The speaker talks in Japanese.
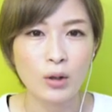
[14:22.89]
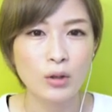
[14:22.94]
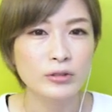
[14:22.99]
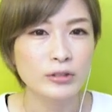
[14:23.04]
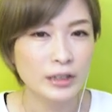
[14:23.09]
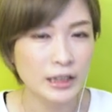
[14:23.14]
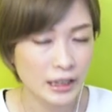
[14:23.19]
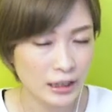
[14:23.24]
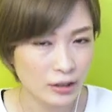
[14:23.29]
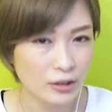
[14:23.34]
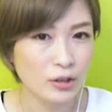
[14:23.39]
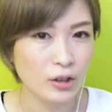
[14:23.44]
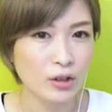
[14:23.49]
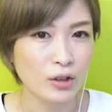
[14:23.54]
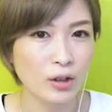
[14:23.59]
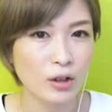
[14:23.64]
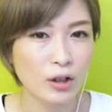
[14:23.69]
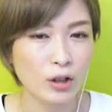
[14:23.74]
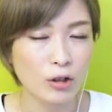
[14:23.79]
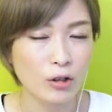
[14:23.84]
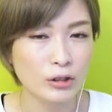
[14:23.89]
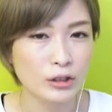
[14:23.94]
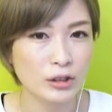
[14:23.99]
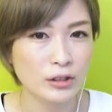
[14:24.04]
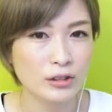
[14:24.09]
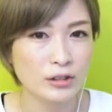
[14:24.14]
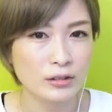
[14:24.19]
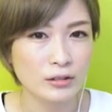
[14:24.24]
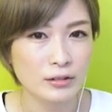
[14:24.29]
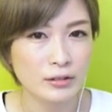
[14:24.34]
このギルドのご
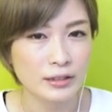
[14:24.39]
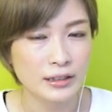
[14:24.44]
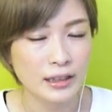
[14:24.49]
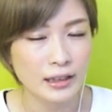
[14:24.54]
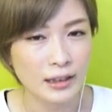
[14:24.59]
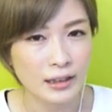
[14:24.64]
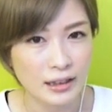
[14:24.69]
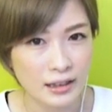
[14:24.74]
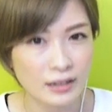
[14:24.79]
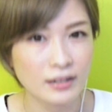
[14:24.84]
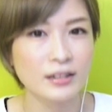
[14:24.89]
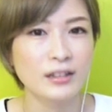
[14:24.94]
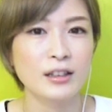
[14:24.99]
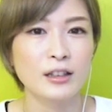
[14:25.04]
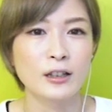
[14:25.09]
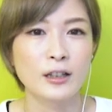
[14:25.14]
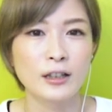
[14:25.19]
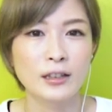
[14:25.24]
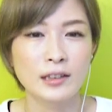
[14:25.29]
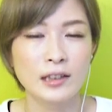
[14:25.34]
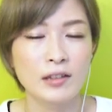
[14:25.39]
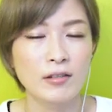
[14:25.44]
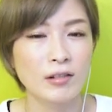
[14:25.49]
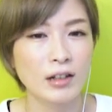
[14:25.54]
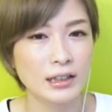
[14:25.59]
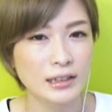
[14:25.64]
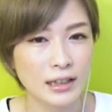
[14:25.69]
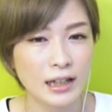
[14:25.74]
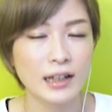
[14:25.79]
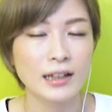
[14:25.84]
協力をいただけるっていう
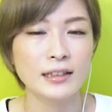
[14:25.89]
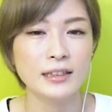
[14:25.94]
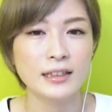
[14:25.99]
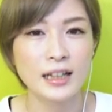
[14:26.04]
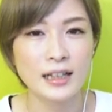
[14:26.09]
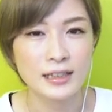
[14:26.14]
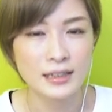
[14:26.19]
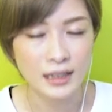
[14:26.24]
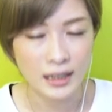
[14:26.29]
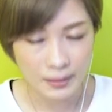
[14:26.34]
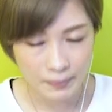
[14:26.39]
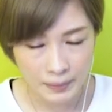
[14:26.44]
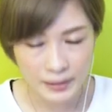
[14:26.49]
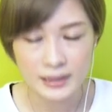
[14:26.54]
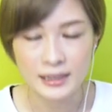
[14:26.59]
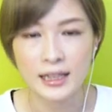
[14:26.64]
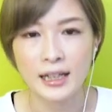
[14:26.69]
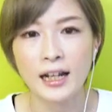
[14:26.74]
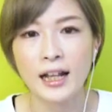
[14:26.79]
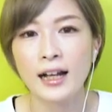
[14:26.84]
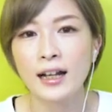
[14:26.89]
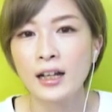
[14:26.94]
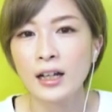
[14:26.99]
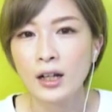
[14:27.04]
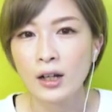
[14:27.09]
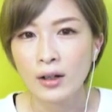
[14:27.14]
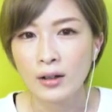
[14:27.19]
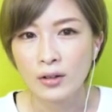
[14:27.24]
方いらっしゃいましたら、